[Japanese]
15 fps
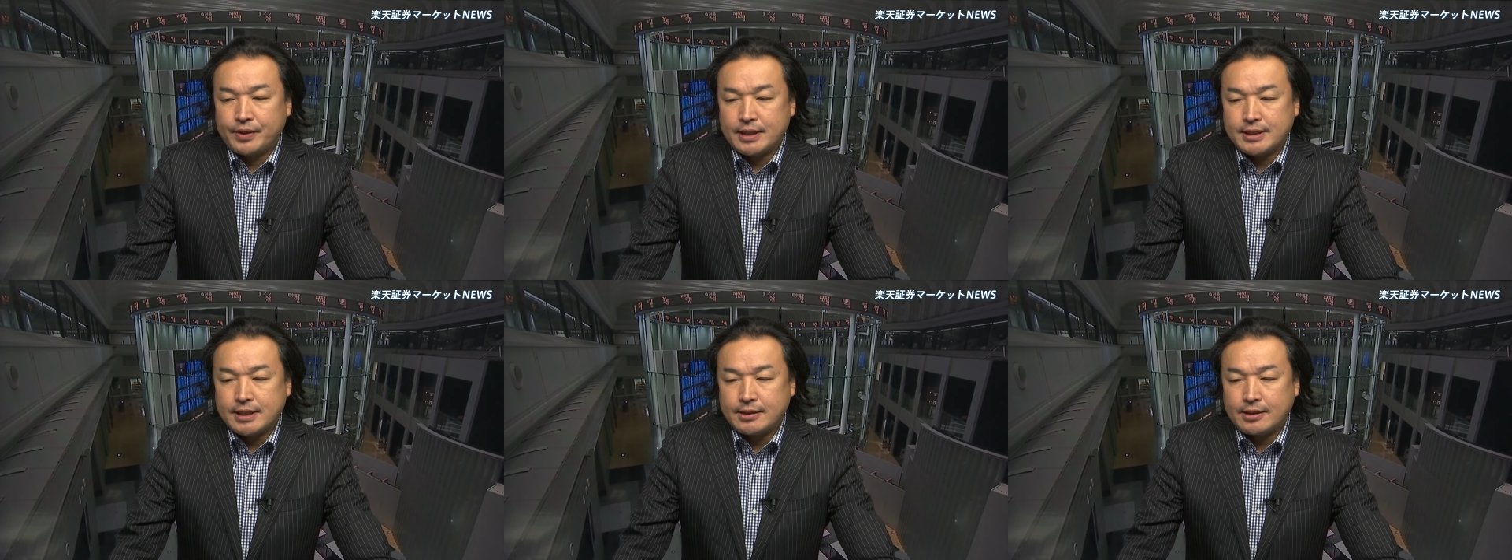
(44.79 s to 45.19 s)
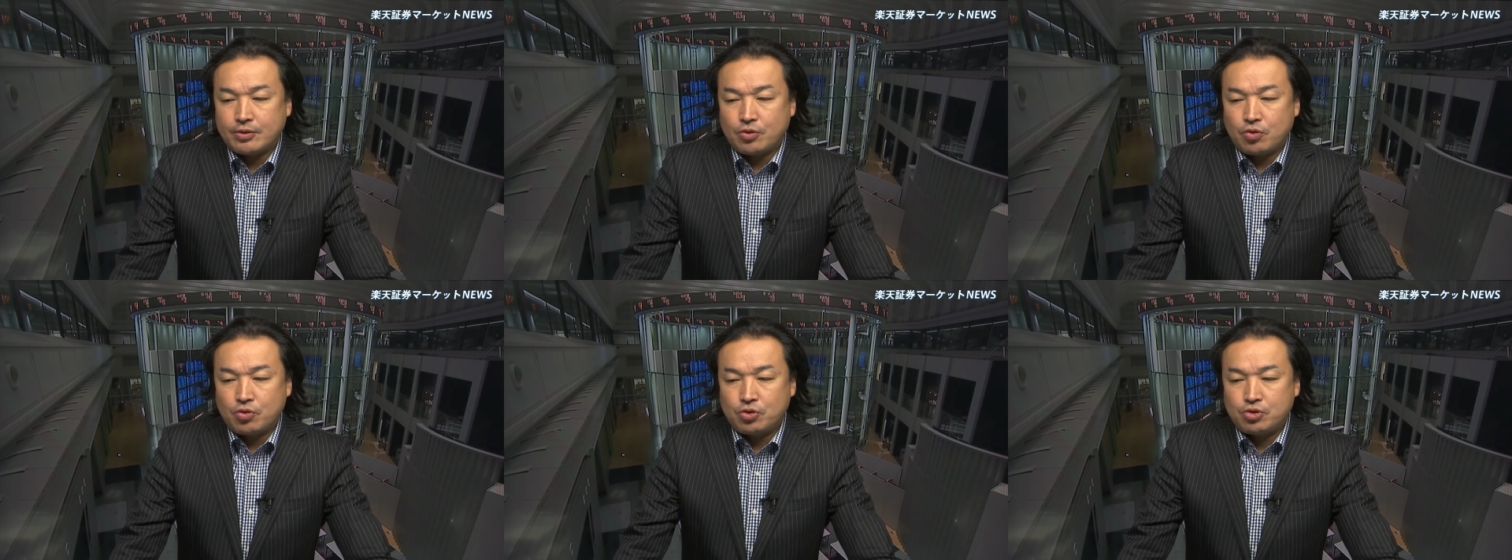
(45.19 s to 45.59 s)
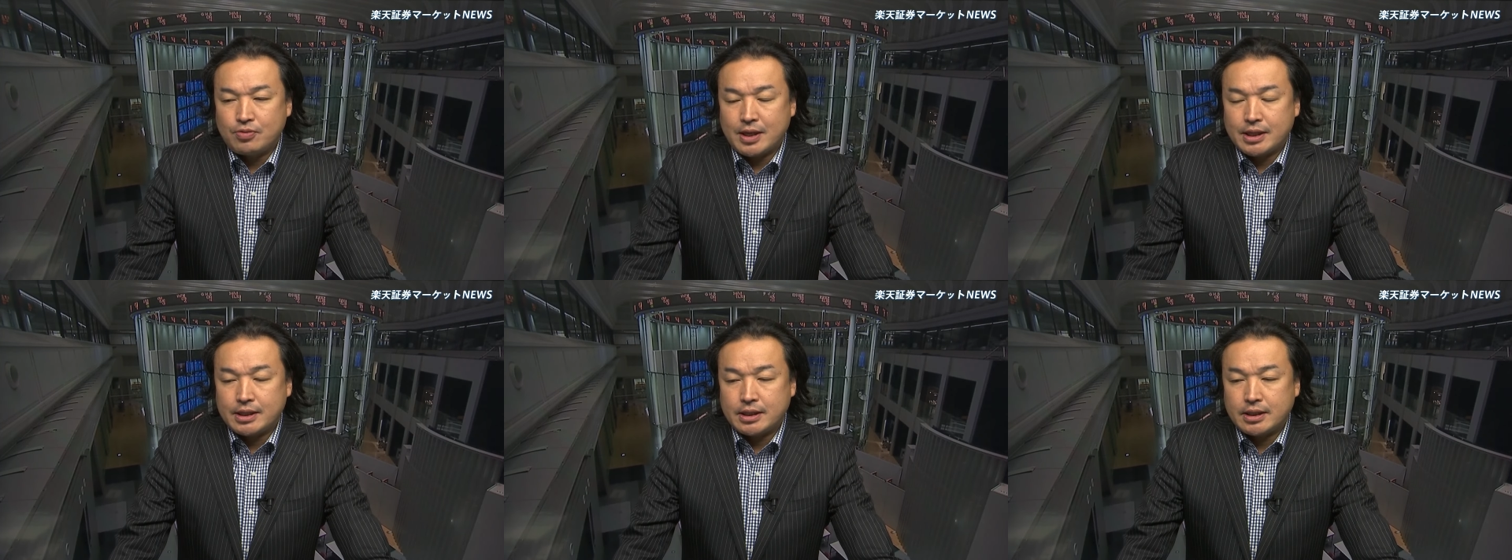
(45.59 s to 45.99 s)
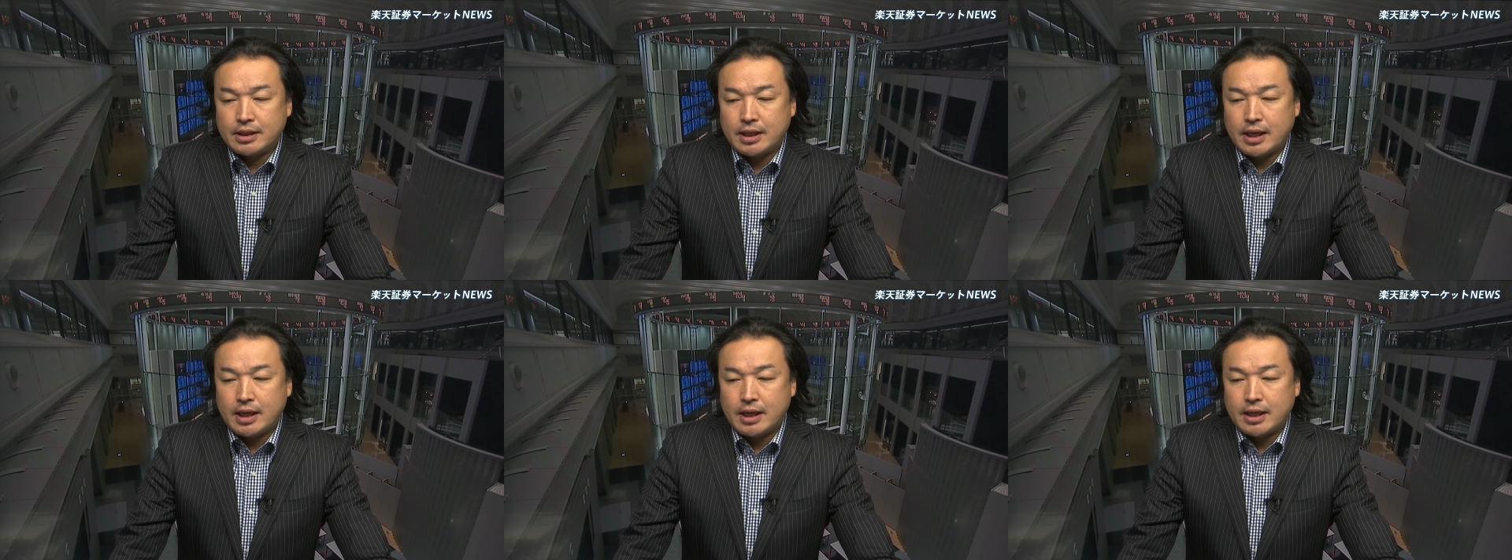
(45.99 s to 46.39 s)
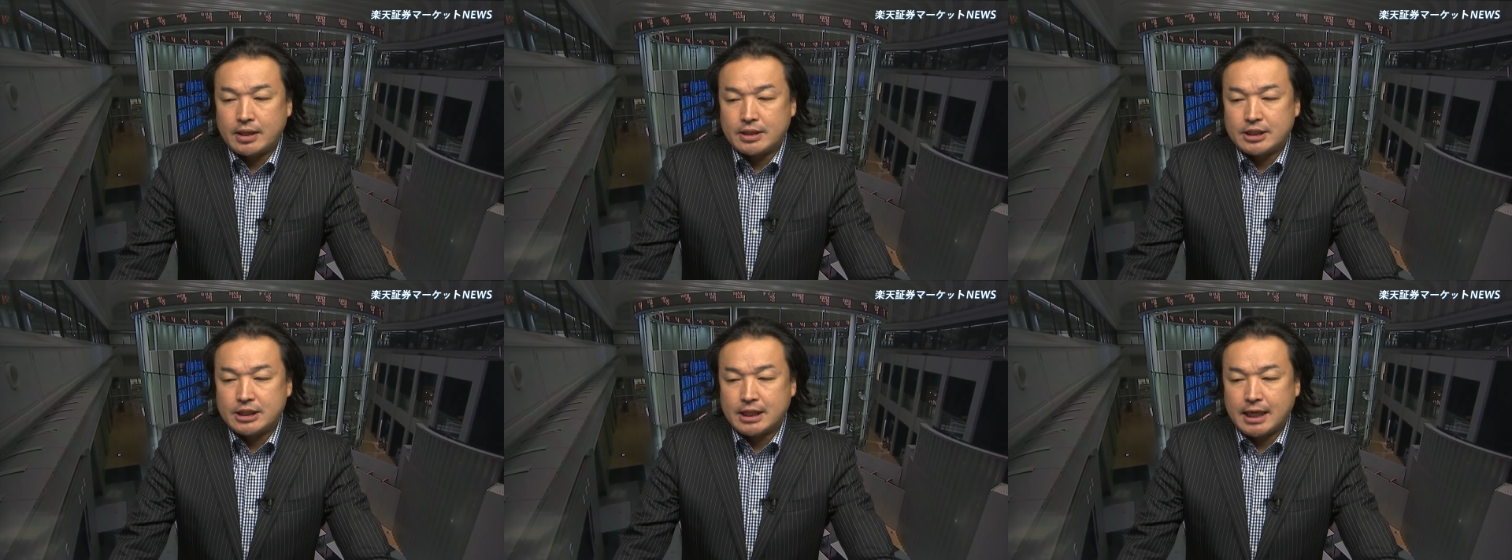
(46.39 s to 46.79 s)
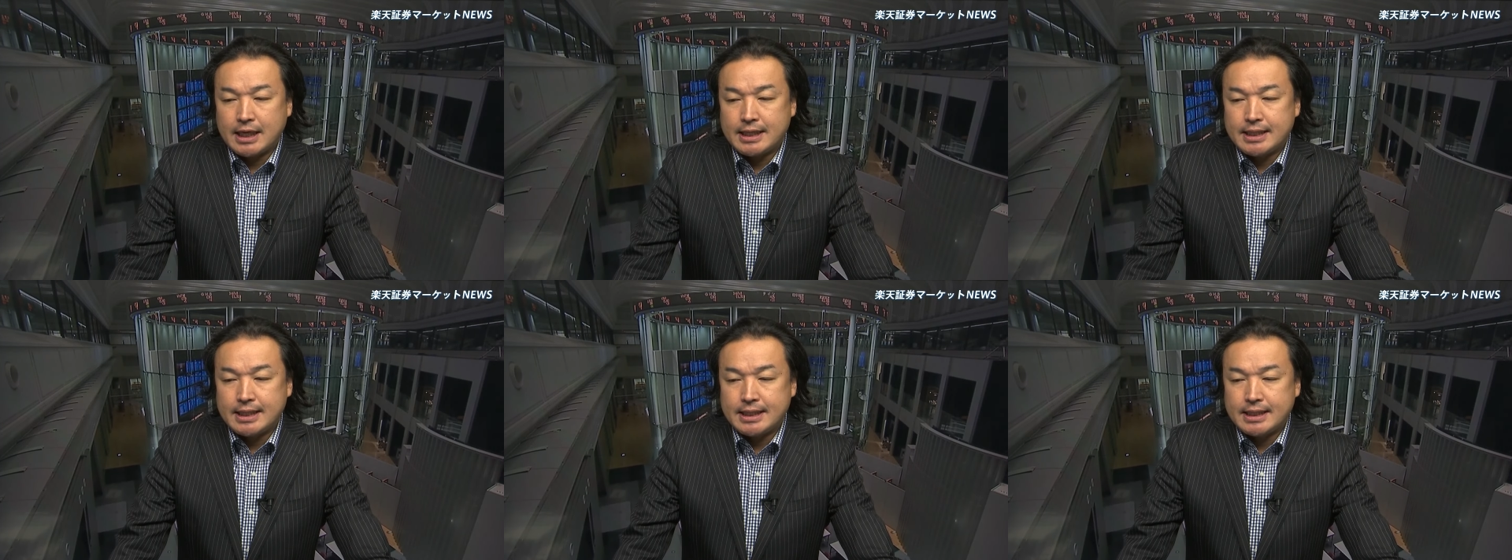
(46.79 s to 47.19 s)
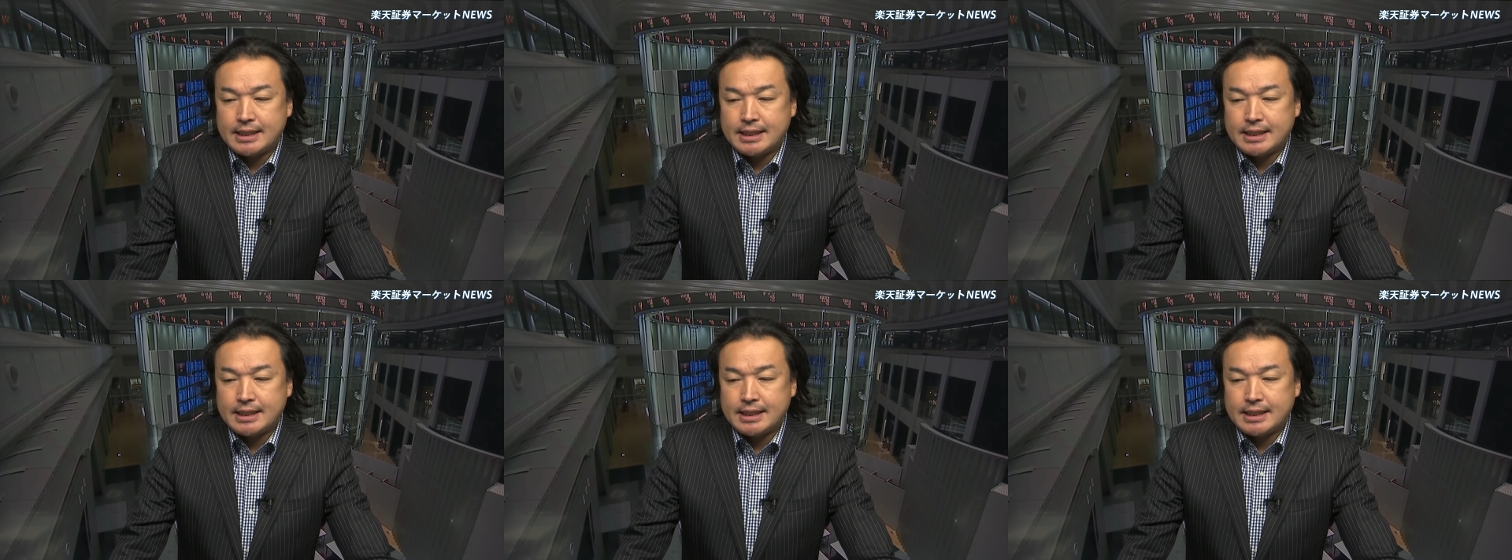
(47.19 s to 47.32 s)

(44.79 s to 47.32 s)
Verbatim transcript: え全体の6割、えに近い